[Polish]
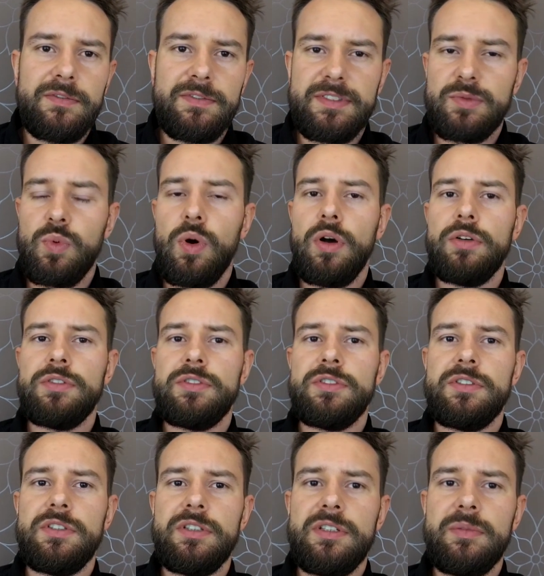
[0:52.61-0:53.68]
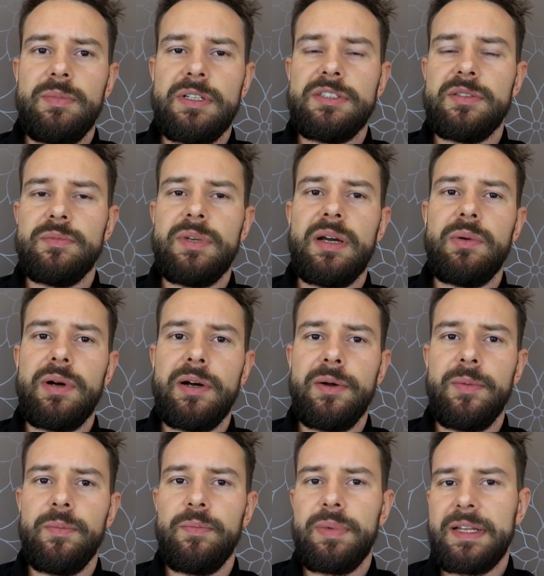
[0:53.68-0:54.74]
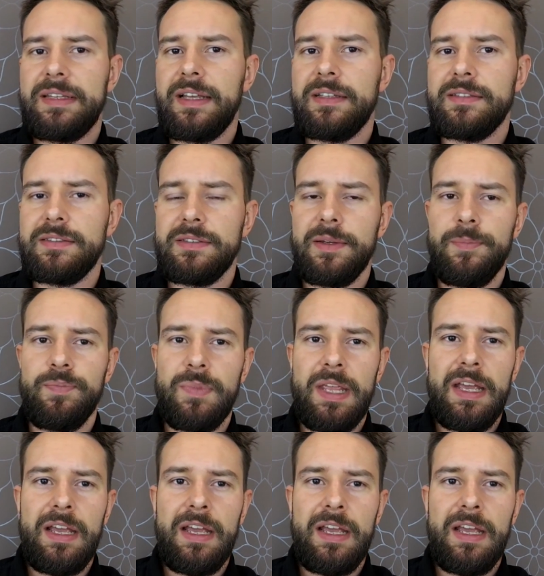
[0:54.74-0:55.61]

w złość i będzie miała pretensje.